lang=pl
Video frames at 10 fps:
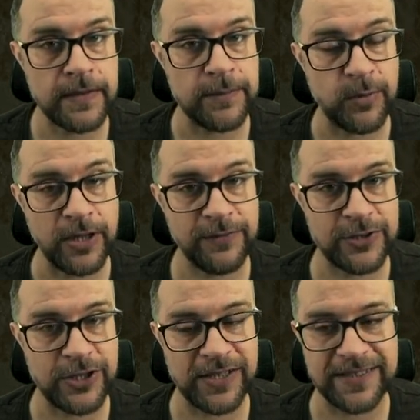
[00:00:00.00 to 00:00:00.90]
pojawia
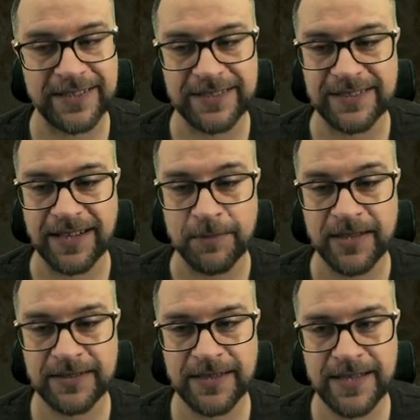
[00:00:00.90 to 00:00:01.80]
się jednak
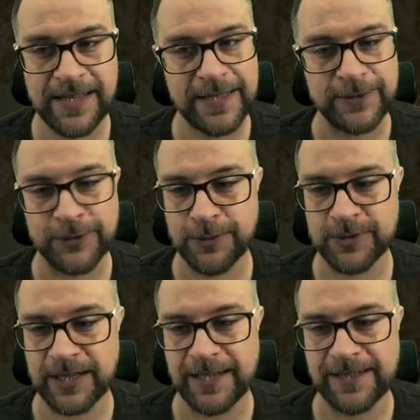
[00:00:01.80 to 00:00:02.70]
dylemat. No
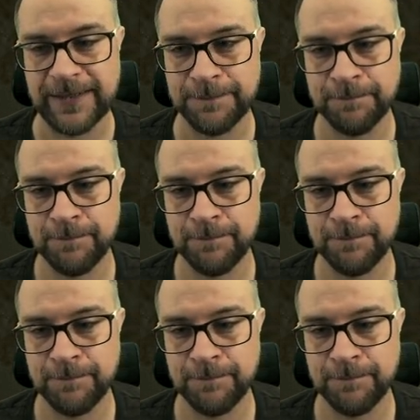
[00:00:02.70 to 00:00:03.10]
dobrze, ale